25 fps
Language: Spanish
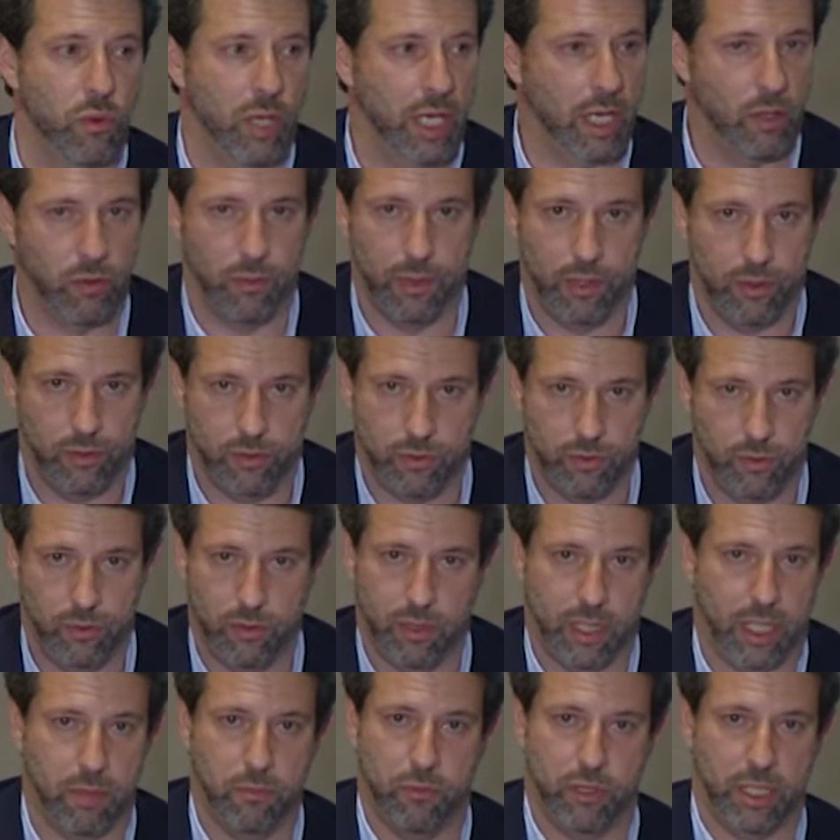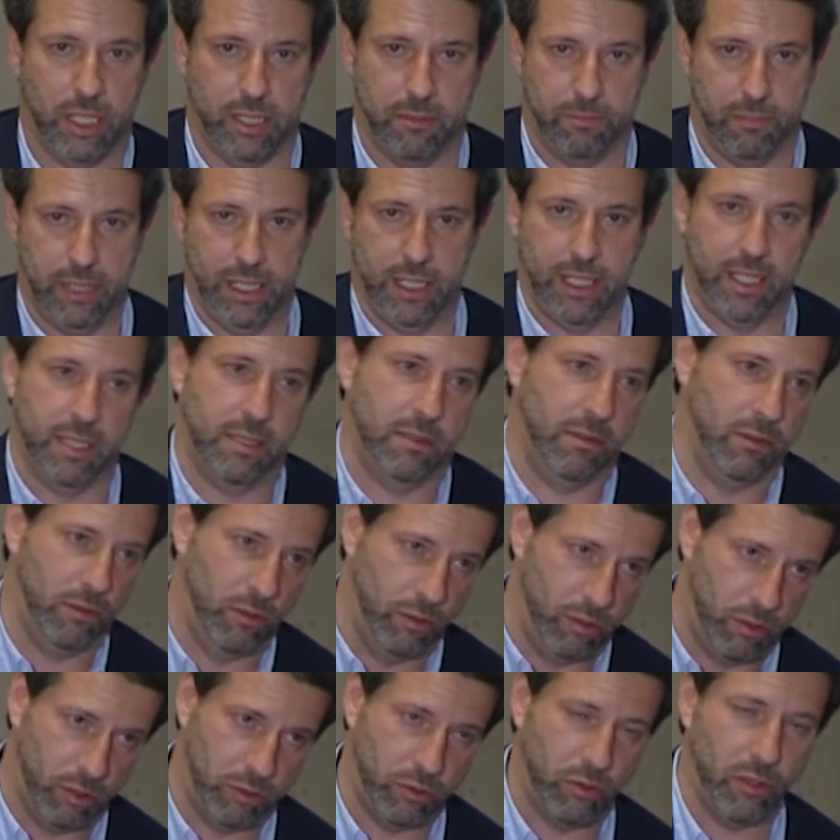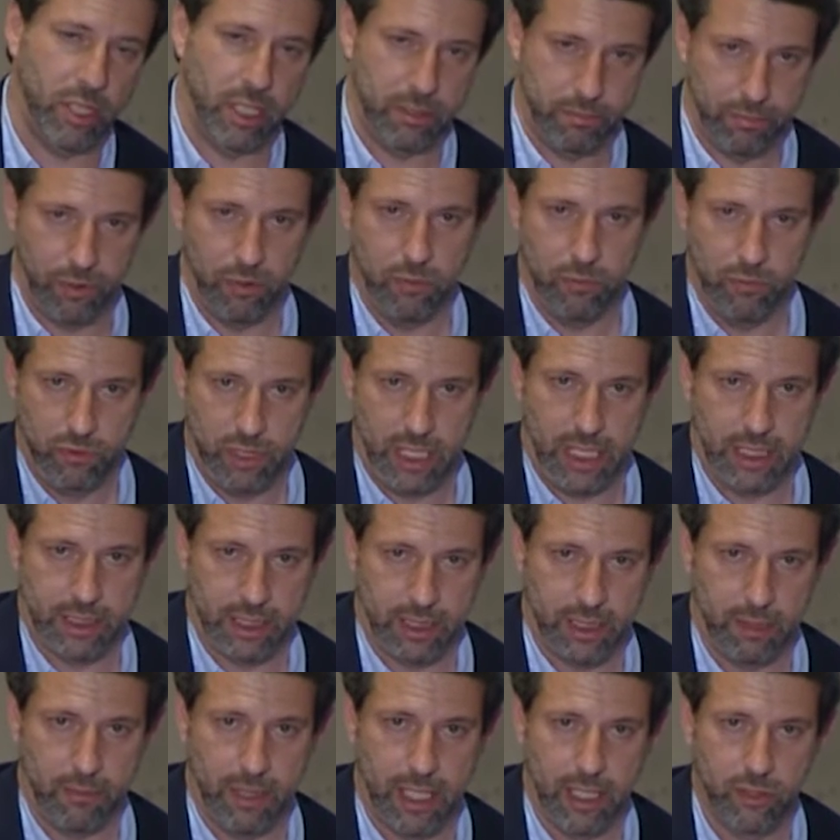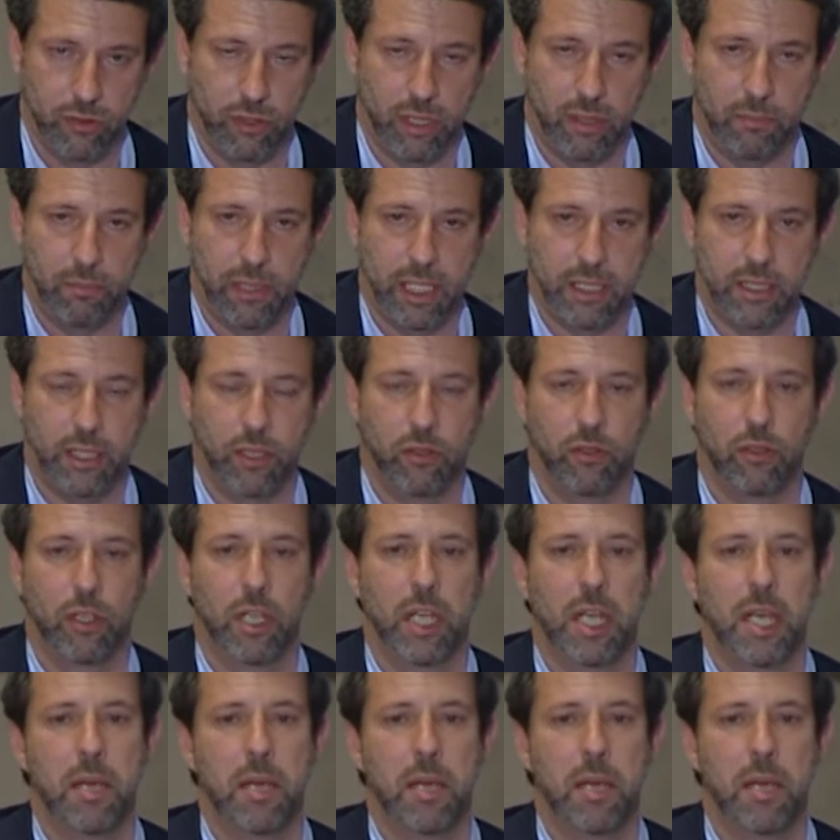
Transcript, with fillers: era novedoso, hay muchas empresas, no todas, pero muchas que están trabajando ya en plástico,